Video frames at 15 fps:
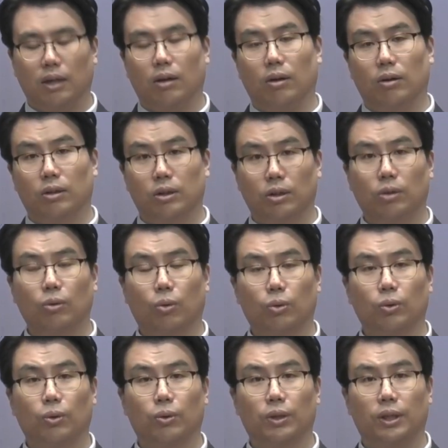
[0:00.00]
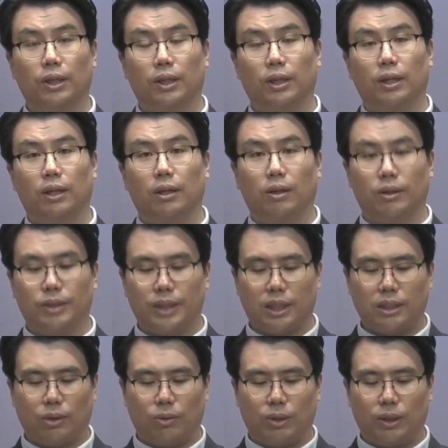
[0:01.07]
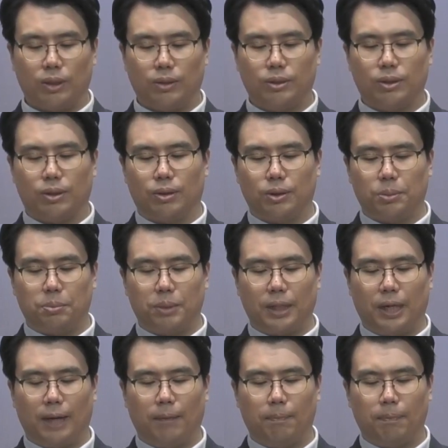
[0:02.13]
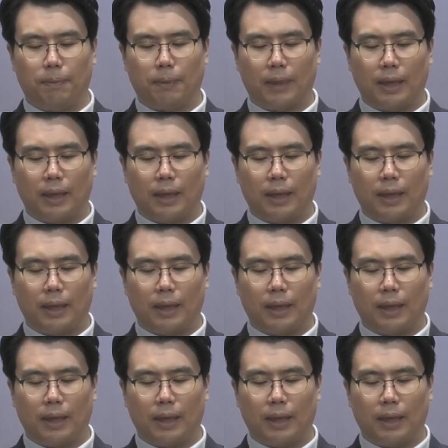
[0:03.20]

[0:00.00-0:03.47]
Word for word: 어, 그런 고통이 찾아오게 되었을 것입니다.